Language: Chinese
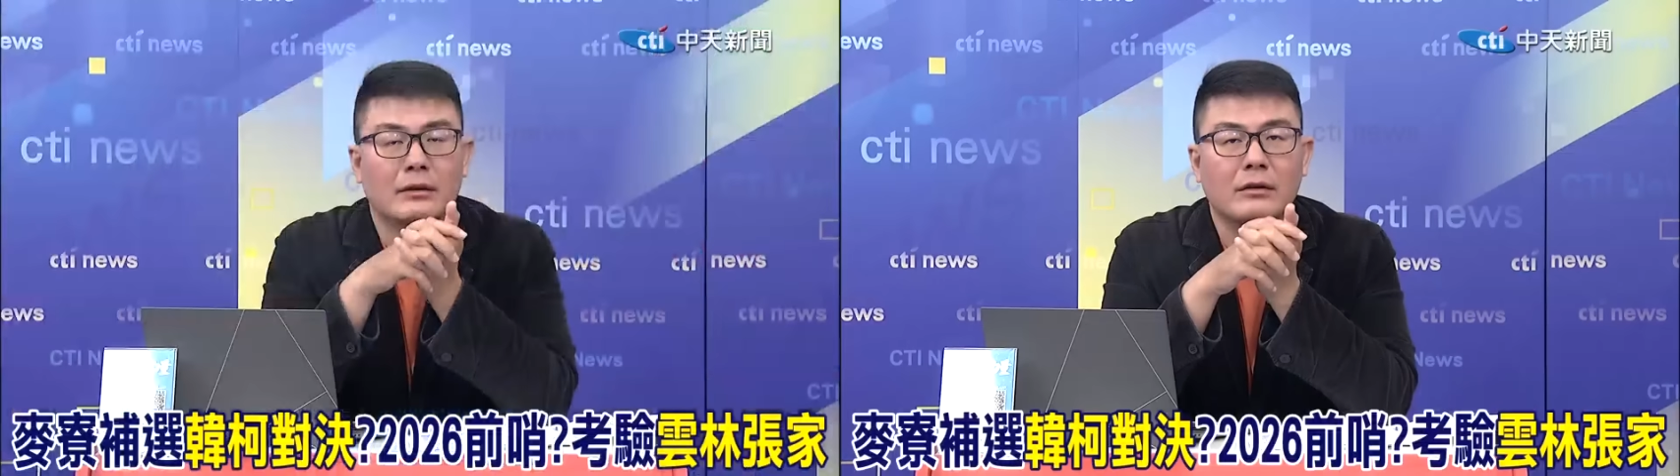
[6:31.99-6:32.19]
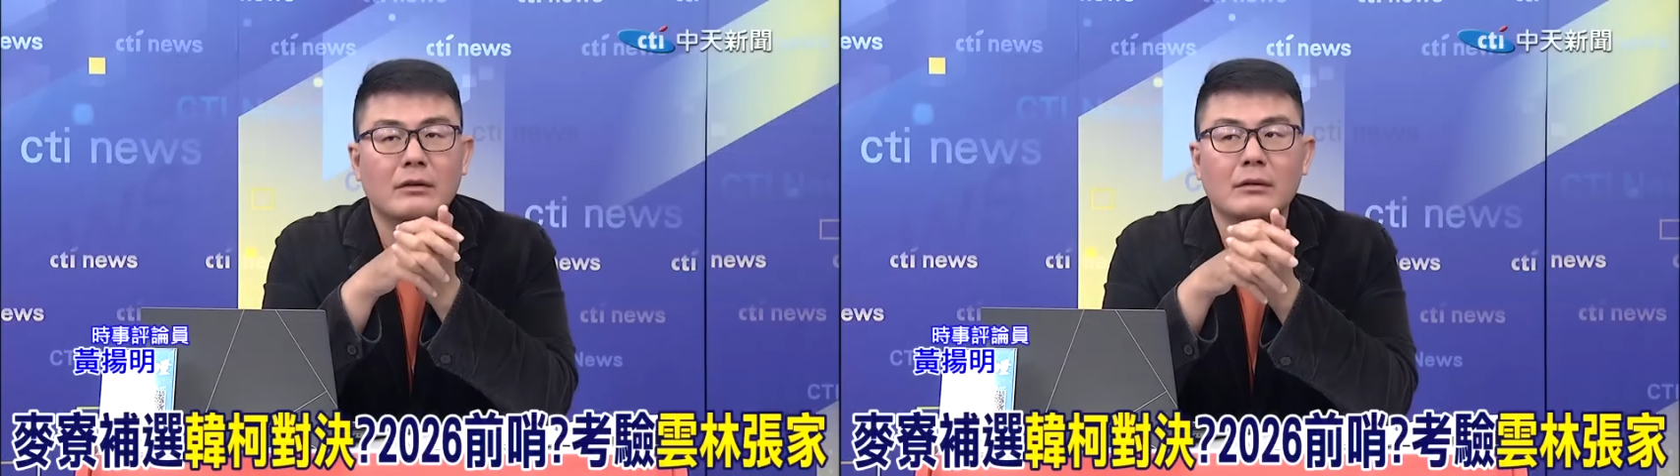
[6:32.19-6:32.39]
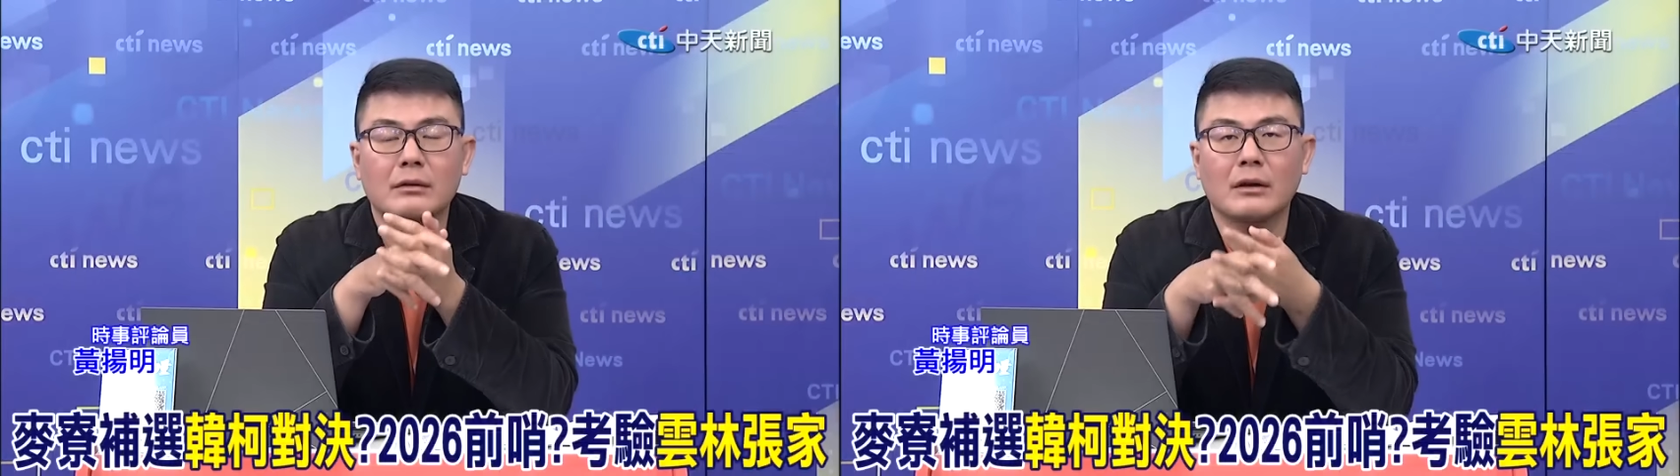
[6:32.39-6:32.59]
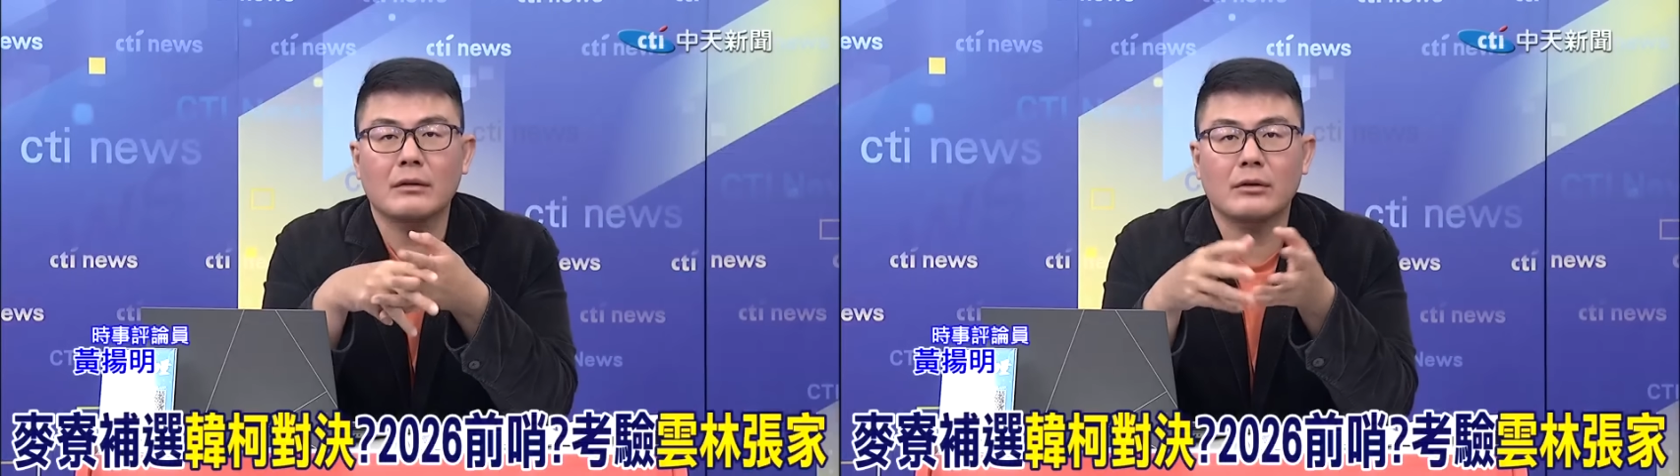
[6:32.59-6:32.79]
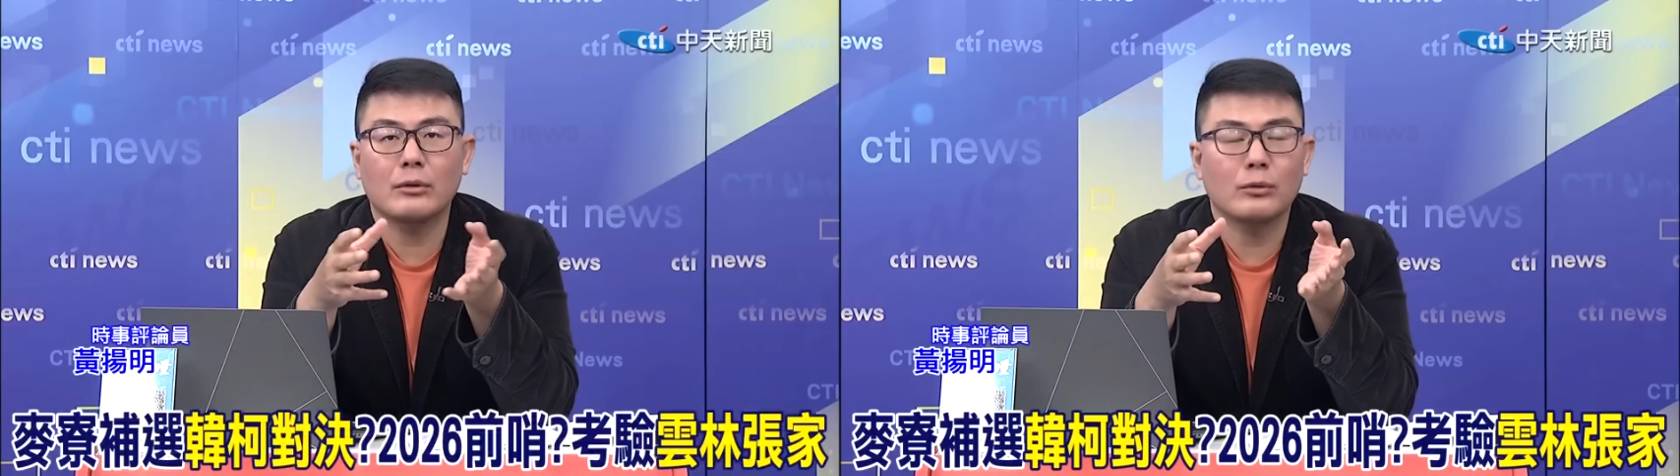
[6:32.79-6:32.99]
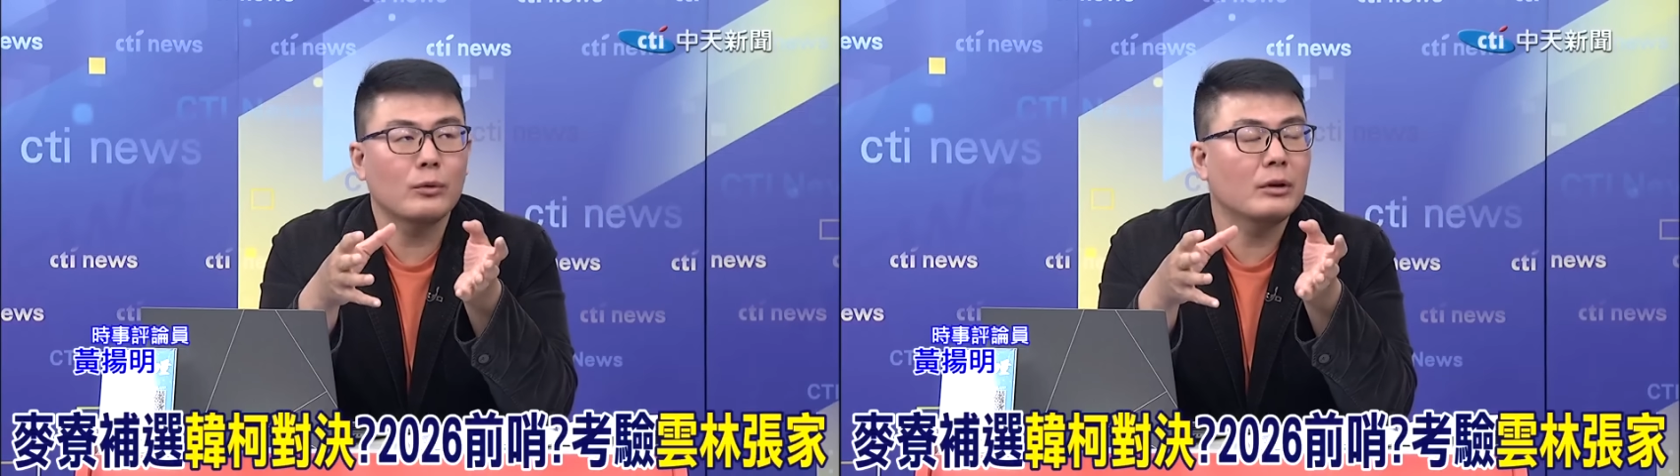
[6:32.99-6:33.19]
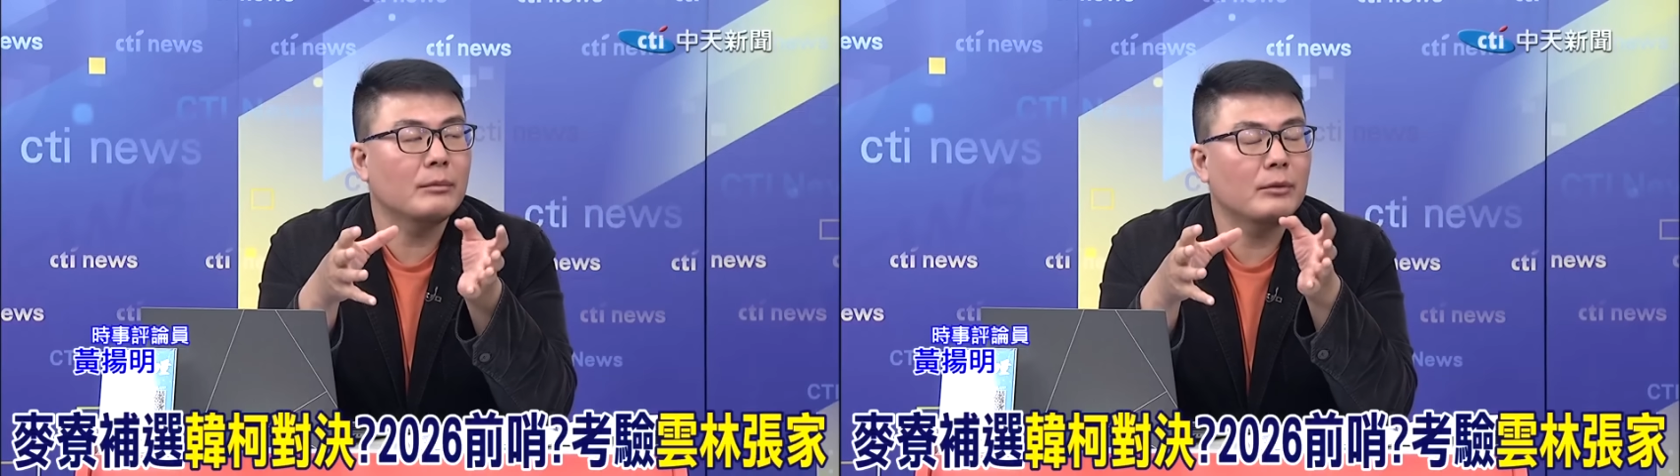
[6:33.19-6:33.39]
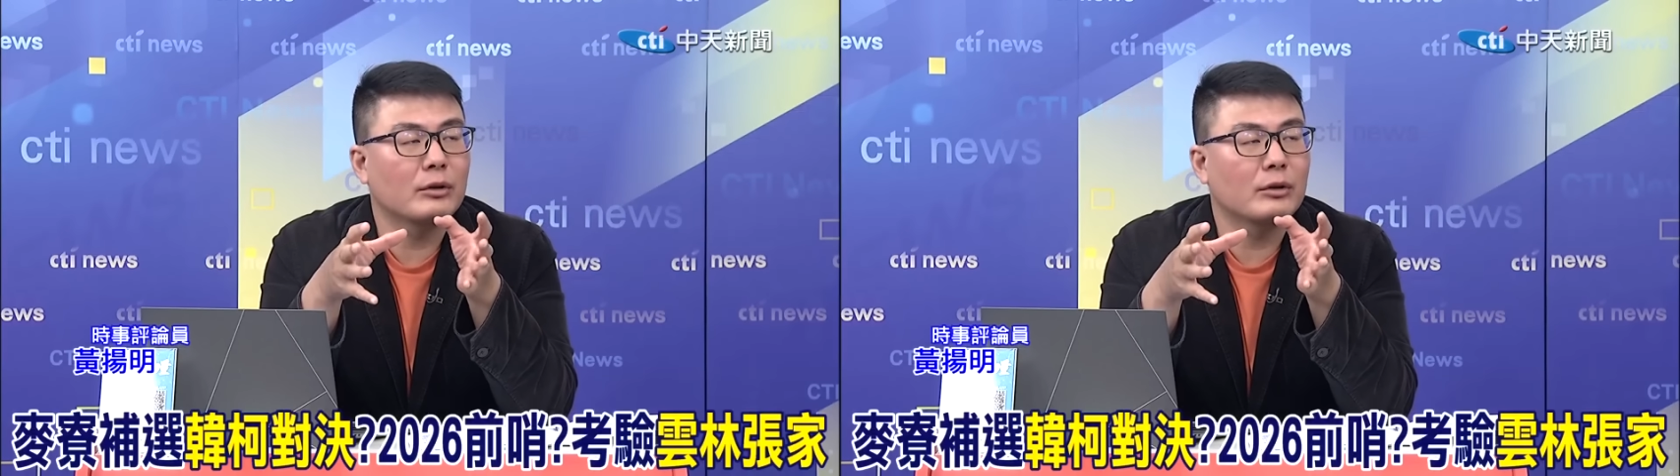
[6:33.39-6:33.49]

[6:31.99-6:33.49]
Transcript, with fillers: 其实像这种云林，